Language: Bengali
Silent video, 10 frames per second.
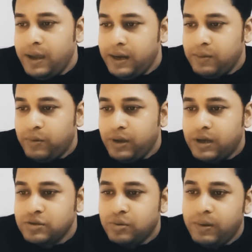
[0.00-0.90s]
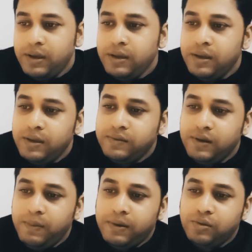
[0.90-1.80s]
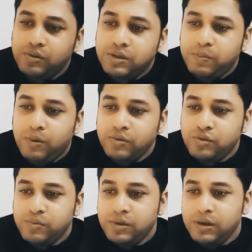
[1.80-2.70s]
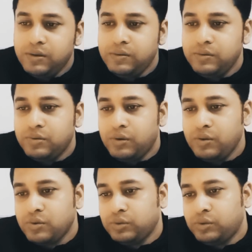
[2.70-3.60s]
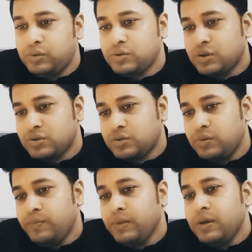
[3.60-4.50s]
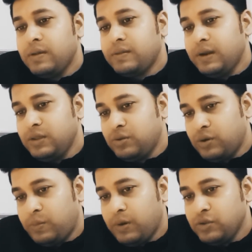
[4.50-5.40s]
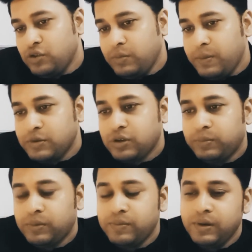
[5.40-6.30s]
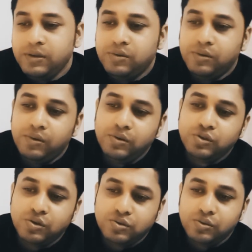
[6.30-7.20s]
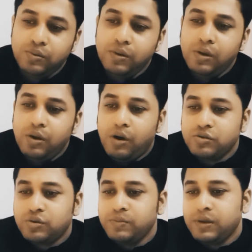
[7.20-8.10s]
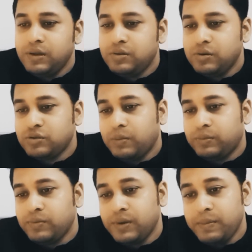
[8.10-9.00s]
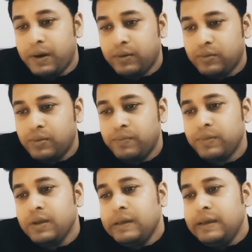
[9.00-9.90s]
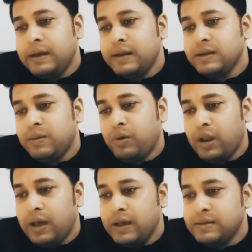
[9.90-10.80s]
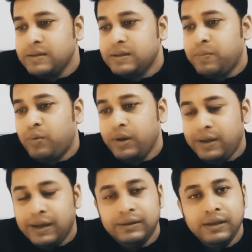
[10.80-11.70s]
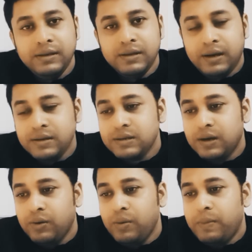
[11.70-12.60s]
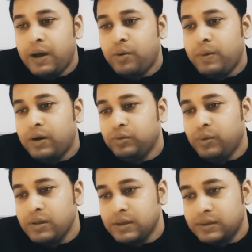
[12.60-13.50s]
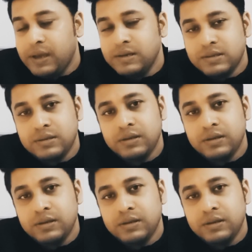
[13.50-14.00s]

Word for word: এটা পরীক্ষার সময় সিলেবাস হচ্ছে পঞ্চম শ্রেণীর জন্য চতুর্থ ষষ্ঠ শ্রেণীর জন্য পঞ্চম এবং সপ্তম শ্রেণীর জন্য ষষ্ঠ অষ্টম শ্রেণীর জন্য সপ্তম শ্রেণী পাঠক্রম এখানে যেটা বলা আছে যে পরীক্ষা দিন যেটা সেটা হলো বারো বারো দু তেইশ